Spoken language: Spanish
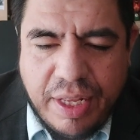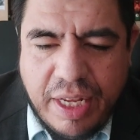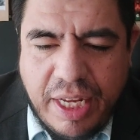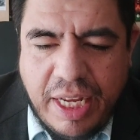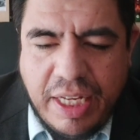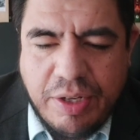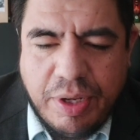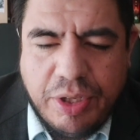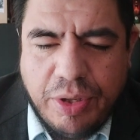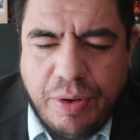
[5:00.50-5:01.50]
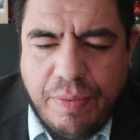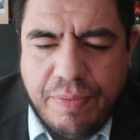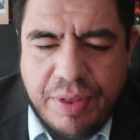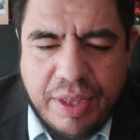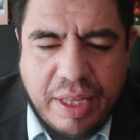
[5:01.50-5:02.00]
y sobre todo,
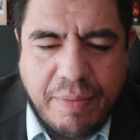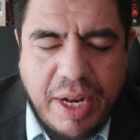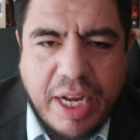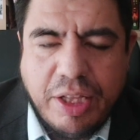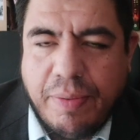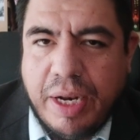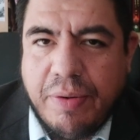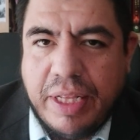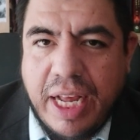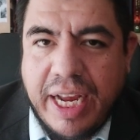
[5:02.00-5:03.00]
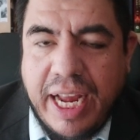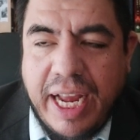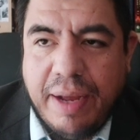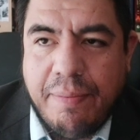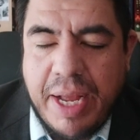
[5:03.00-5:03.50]
también hay que tomar en cuenta
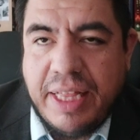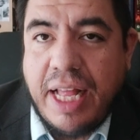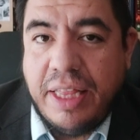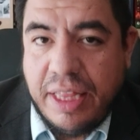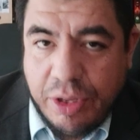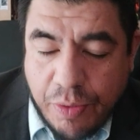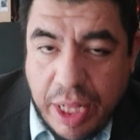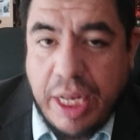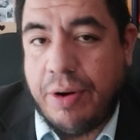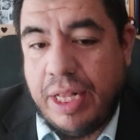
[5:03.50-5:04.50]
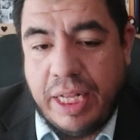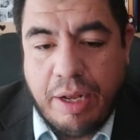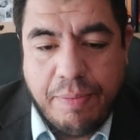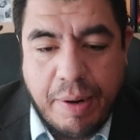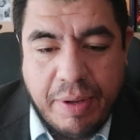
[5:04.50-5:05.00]
que Meta cuenta con el dinero para